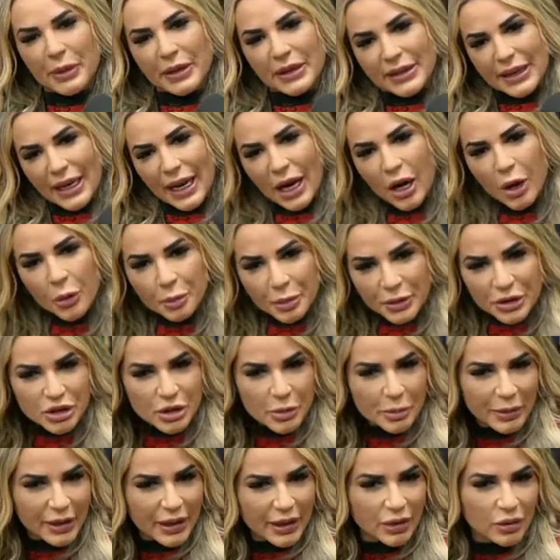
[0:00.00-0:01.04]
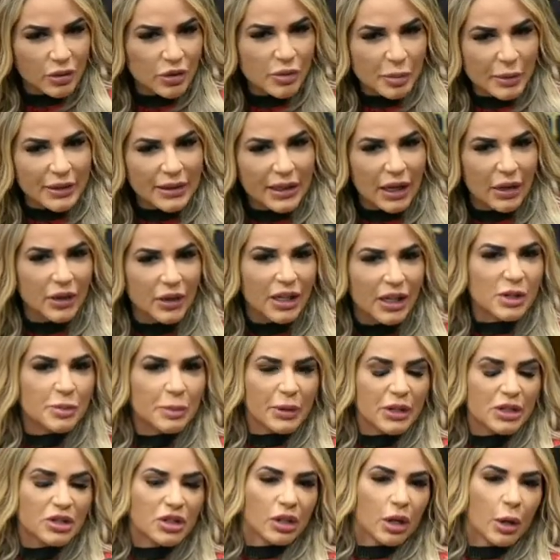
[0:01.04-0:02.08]
hospital, pedi pra ir no hospital. Porque pra
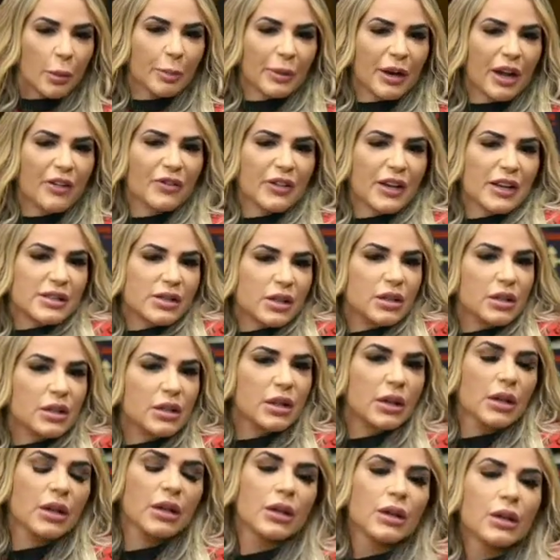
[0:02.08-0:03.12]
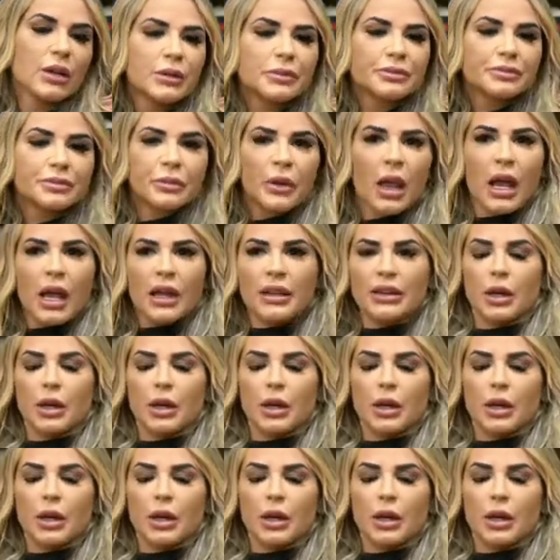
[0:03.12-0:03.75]
dar entrada no hospital, fazer... eles tiram tudo, né?